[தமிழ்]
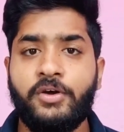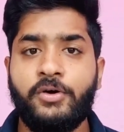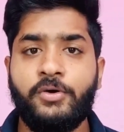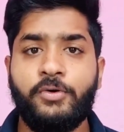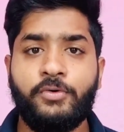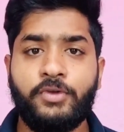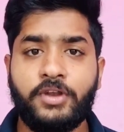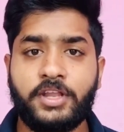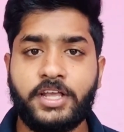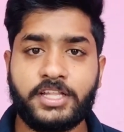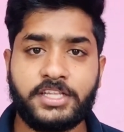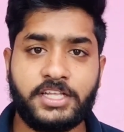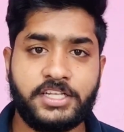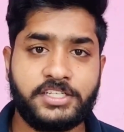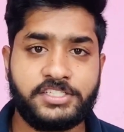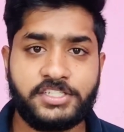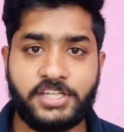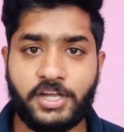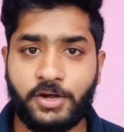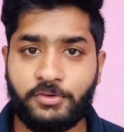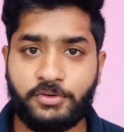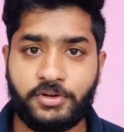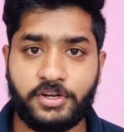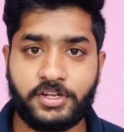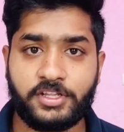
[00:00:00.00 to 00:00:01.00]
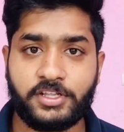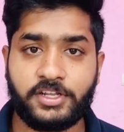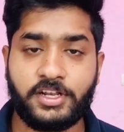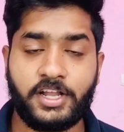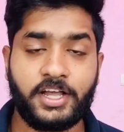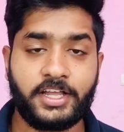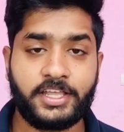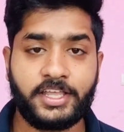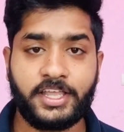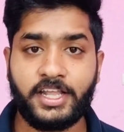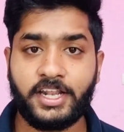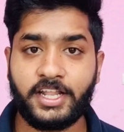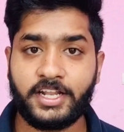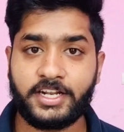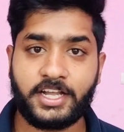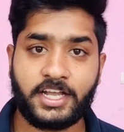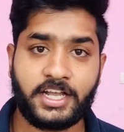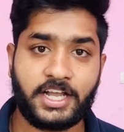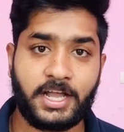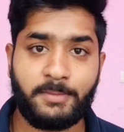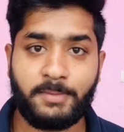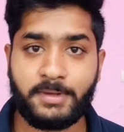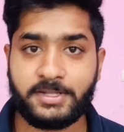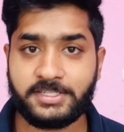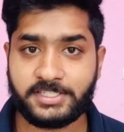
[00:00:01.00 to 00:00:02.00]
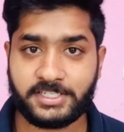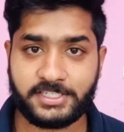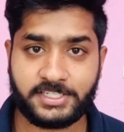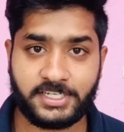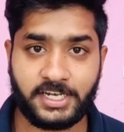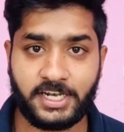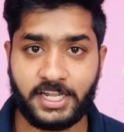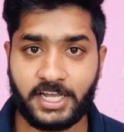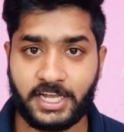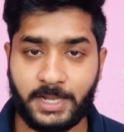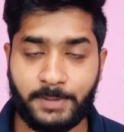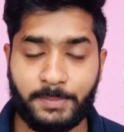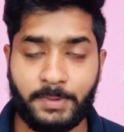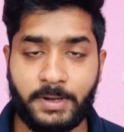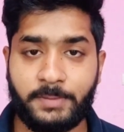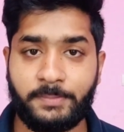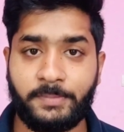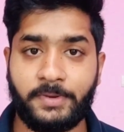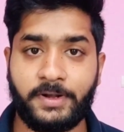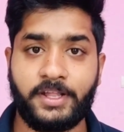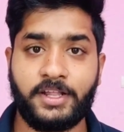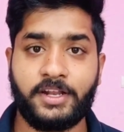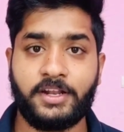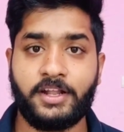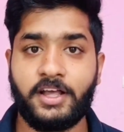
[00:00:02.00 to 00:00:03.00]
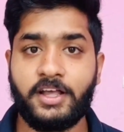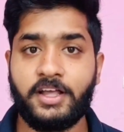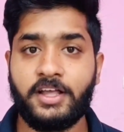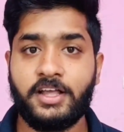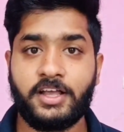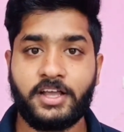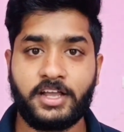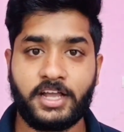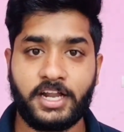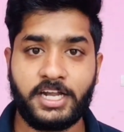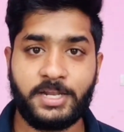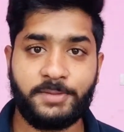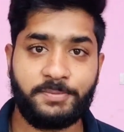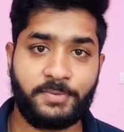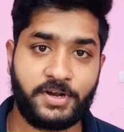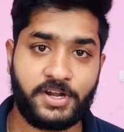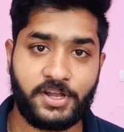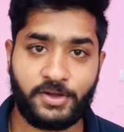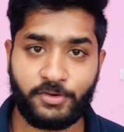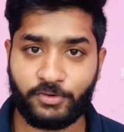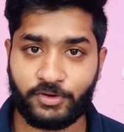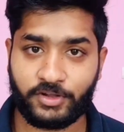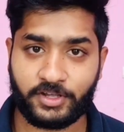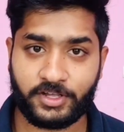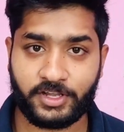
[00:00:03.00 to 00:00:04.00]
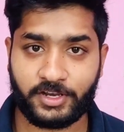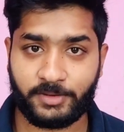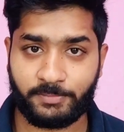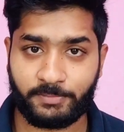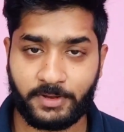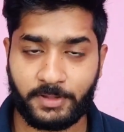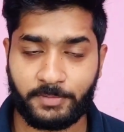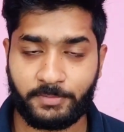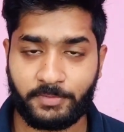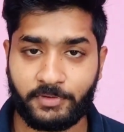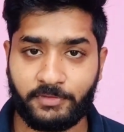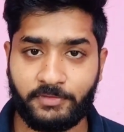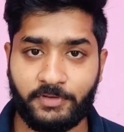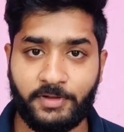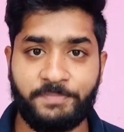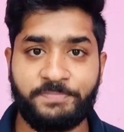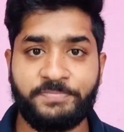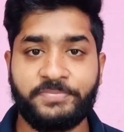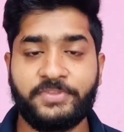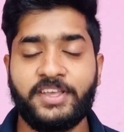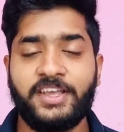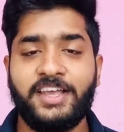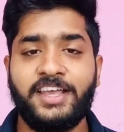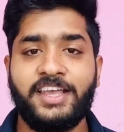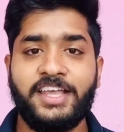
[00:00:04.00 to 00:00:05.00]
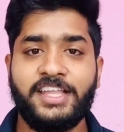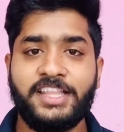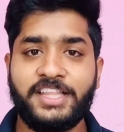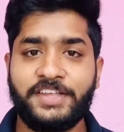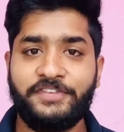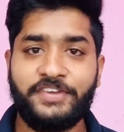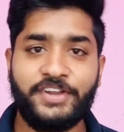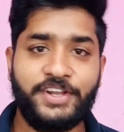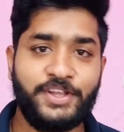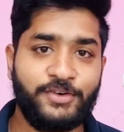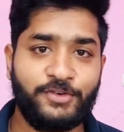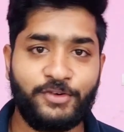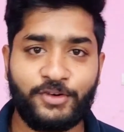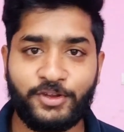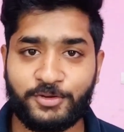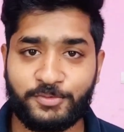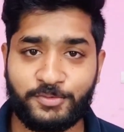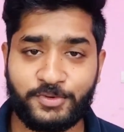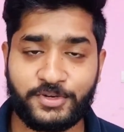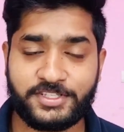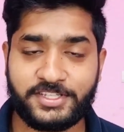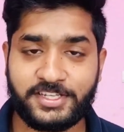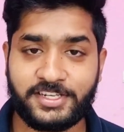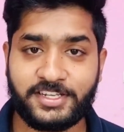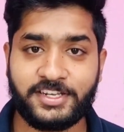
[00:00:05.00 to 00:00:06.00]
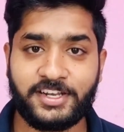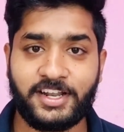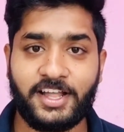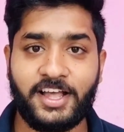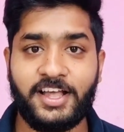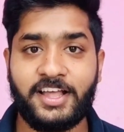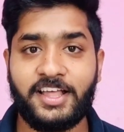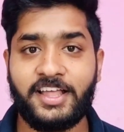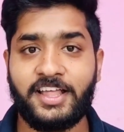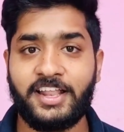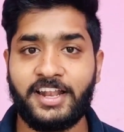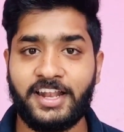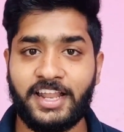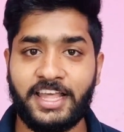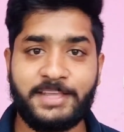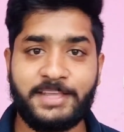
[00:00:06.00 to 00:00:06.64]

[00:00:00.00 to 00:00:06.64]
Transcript: உங்களுக்கு ஏதாச்சும் டவுட் இருந்ததுன்னா கீழே இருக்க கமெண்ட் செக்ஷனில் கமெண்ட் பண்ணிங்கன்னா கண்டிப்பாக நான் உங்களுக்கு ரிப்ளை பண்ணுவேன் இந்த வீடியோ உங்களுக்கு பிடிச்சிருந்ததுன்னா லைக்